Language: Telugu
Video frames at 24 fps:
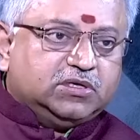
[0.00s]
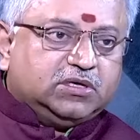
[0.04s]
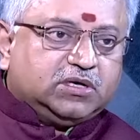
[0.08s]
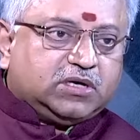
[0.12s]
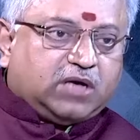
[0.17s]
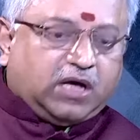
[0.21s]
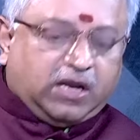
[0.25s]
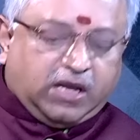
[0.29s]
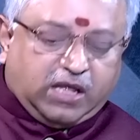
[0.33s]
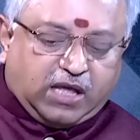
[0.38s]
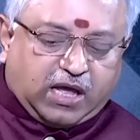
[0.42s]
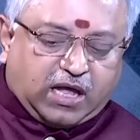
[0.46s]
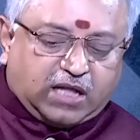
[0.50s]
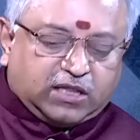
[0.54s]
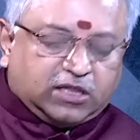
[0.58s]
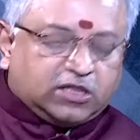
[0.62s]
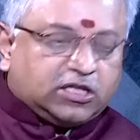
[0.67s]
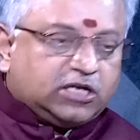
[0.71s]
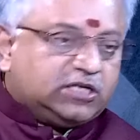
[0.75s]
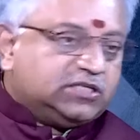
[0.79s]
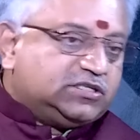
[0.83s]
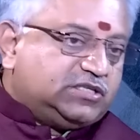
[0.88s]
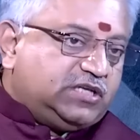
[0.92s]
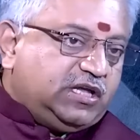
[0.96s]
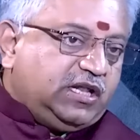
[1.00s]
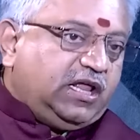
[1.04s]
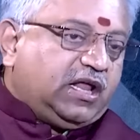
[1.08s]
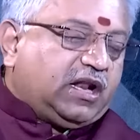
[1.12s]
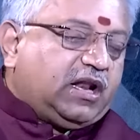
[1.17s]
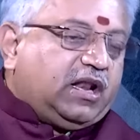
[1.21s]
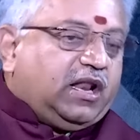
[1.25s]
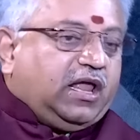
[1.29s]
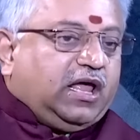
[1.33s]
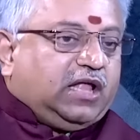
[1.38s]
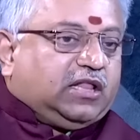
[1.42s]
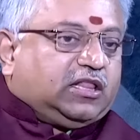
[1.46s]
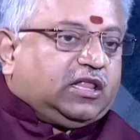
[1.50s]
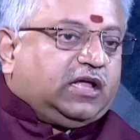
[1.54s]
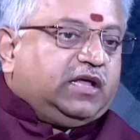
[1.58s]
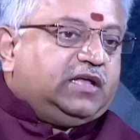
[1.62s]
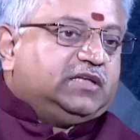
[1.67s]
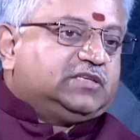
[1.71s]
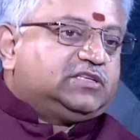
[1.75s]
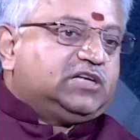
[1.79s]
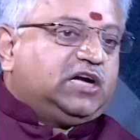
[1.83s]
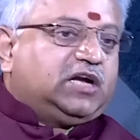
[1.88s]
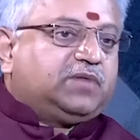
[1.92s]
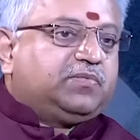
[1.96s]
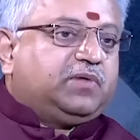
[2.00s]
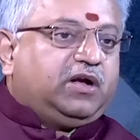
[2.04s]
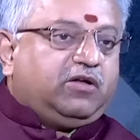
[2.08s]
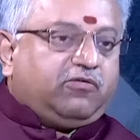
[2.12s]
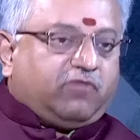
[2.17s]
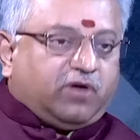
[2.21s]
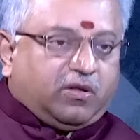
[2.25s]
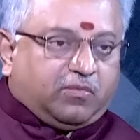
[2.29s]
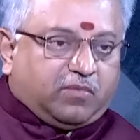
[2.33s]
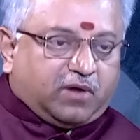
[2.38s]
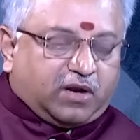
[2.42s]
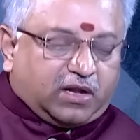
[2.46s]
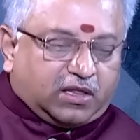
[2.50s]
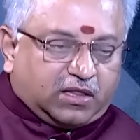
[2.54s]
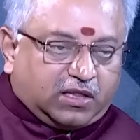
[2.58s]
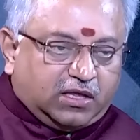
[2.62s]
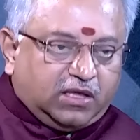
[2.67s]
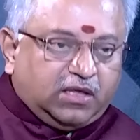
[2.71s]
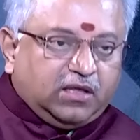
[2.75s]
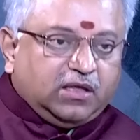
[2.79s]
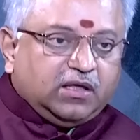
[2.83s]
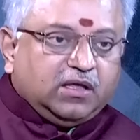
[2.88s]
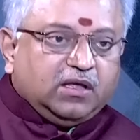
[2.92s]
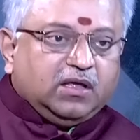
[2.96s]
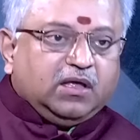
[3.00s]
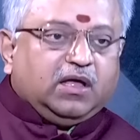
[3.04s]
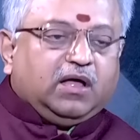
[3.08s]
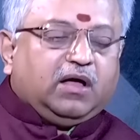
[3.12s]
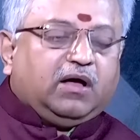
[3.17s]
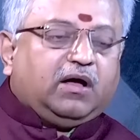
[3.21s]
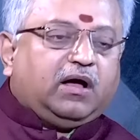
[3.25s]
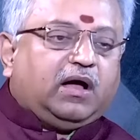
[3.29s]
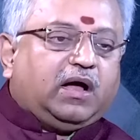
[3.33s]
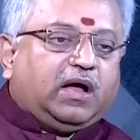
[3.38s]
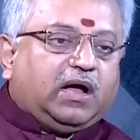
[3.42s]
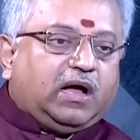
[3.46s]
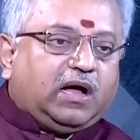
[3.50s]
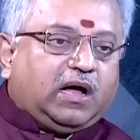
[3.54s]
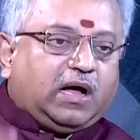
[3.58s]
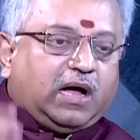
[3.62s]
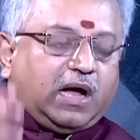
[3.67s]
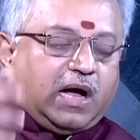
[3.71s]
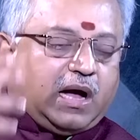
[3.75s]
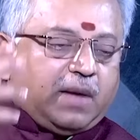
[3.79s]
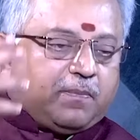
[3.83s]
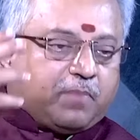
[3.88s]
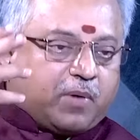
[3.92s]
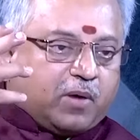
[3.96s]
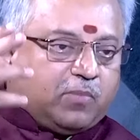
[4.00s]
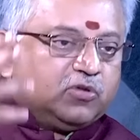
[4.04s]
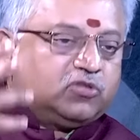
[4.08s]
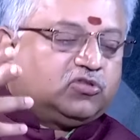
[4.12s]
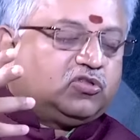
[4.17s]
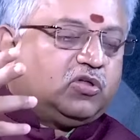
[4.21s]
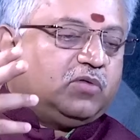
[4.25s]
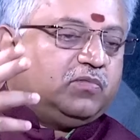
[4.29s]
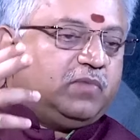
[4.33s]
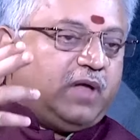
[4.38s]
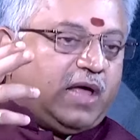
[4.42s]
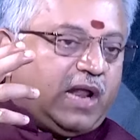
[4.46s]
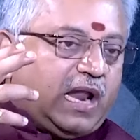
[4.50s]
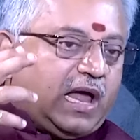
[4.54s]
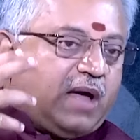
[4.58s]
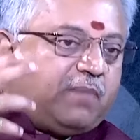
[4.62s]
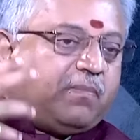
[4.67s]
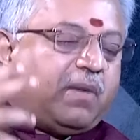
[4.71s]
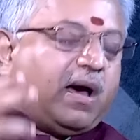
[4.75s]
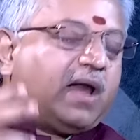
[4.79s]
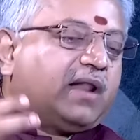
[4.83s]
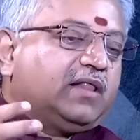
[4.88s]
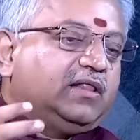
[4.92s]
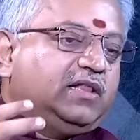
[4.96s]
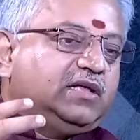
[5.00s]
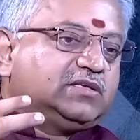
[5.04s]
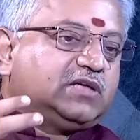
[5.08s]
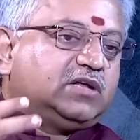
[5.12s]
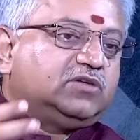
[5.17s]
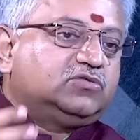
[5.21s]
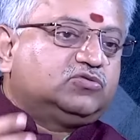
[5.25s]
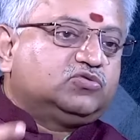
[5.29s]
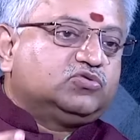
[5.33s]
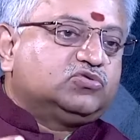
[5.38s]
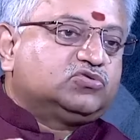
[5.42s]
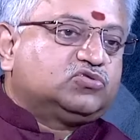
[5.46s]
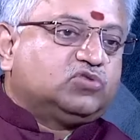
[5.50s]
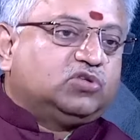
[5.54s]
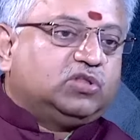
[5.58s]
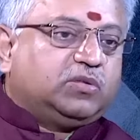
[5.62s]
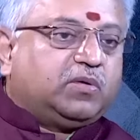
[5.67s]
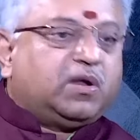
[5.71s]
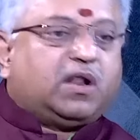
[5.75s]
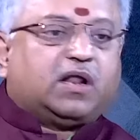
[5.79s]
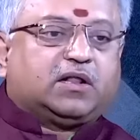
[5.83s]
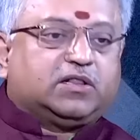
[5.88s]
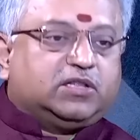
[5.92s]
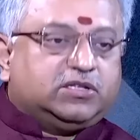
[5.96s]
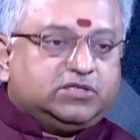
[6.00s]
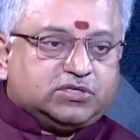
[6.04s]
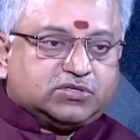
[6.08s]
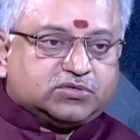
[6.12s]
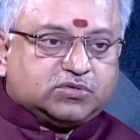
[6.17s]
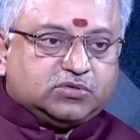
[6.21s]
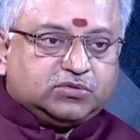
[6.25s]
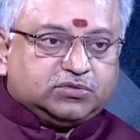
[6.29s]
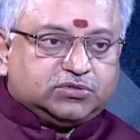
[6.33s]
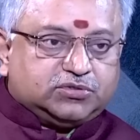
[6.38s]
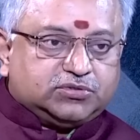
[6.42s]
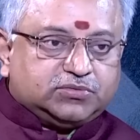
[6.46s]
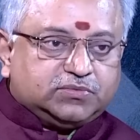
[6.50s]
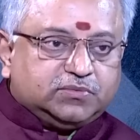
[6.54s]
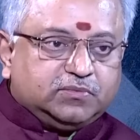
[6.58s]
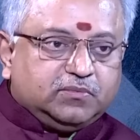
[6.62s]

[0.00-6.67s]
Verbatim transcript: కానీ అంతటి సీనియర్ నేత ఈ స్టేట్మెంట్ ఇవ్వడం అన్నది ఆ ప్రభుత్వం ఎలా భారతదేశాన్ని చూస్తుందో మనం అర్థం చేసుకోవచ్చు